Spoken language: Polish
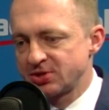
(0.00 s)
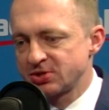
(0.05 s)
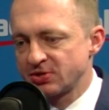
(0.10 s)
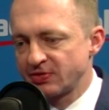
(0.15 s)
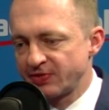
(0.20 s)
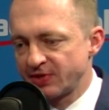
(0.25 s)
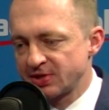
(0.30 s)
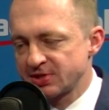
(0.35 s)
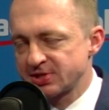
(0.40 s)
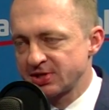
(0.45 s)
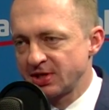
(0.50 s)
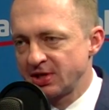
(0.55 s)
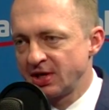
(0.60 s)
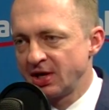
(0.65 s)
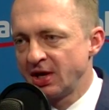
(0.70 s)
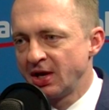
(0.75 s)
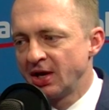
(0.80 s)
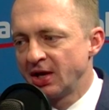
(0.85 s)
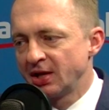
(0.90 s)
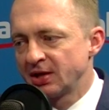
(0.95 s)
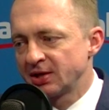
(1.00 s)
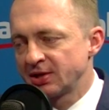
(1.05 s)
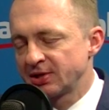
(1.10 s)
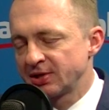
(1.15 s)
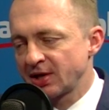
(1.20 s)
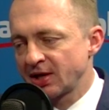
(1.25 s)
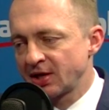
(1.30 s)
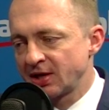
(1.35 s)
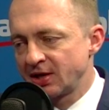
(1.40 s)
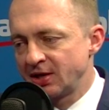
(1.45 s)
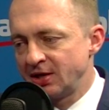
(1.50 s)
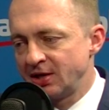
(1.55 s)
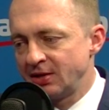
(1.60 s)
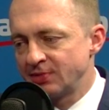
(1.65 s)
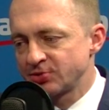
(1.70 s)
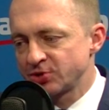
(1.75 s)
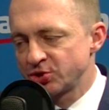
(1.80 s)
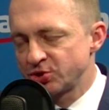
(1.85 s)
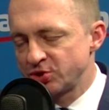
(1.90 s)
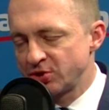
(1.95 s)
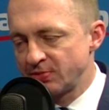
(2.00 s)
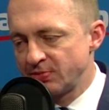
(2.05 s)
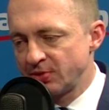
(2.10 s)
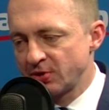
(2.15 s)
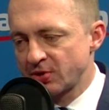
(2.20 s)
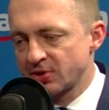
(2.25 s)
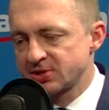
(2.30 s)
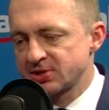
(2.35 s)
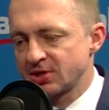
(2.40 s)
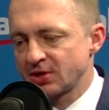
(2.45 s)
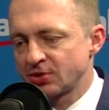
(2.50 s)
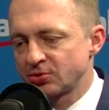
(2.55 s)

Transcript: Co więcej, taki przedsiębiorca,